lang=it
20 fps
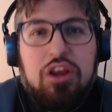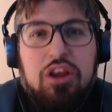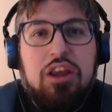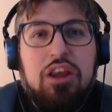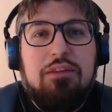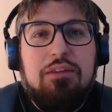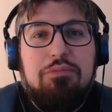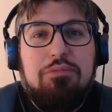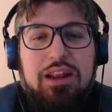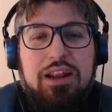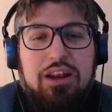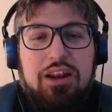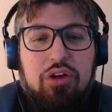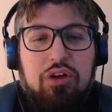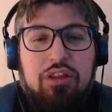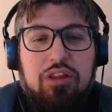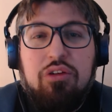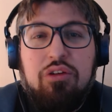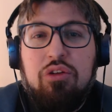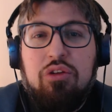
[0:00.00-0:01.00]
Bene, noi
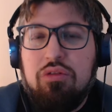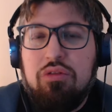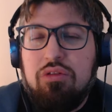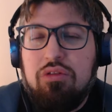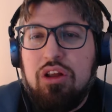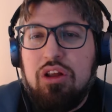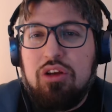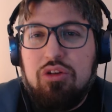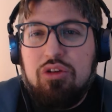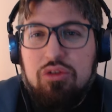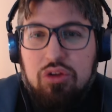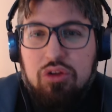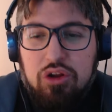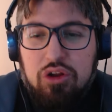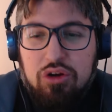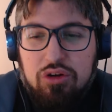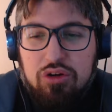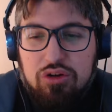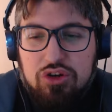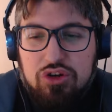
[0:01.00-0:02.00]
iniziamo il nostro racconto di
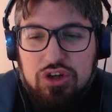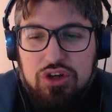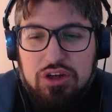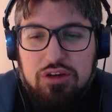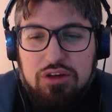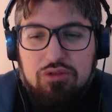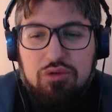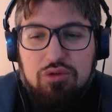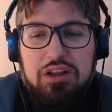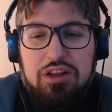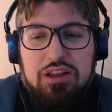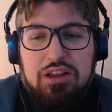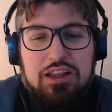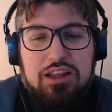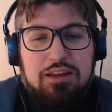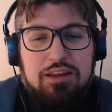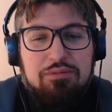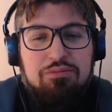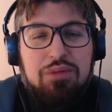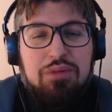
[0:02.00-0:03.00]
oggi,
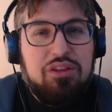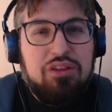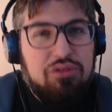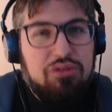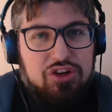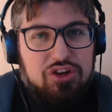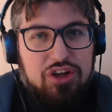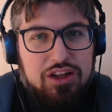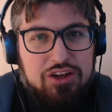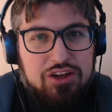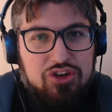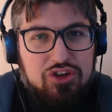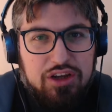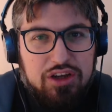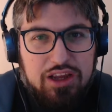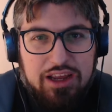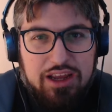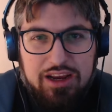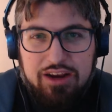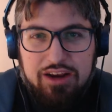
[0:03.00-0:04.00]
quindi bando le ciance
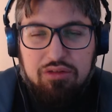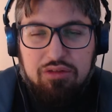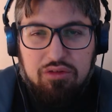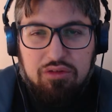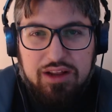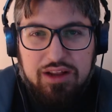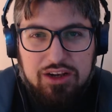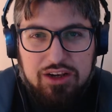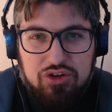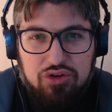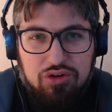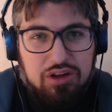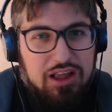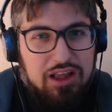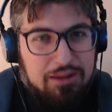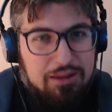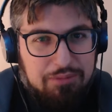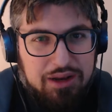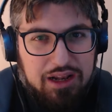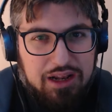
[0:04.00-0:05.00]
e che il nostro viaggio
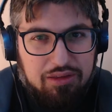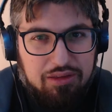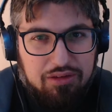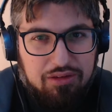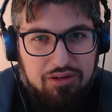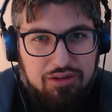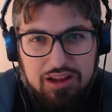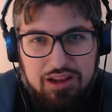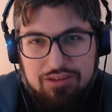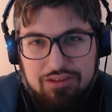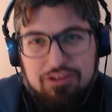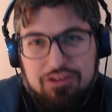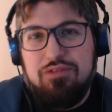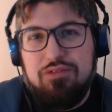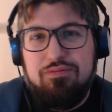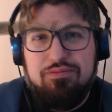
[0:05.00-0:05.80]
abbia inizio. Let's go!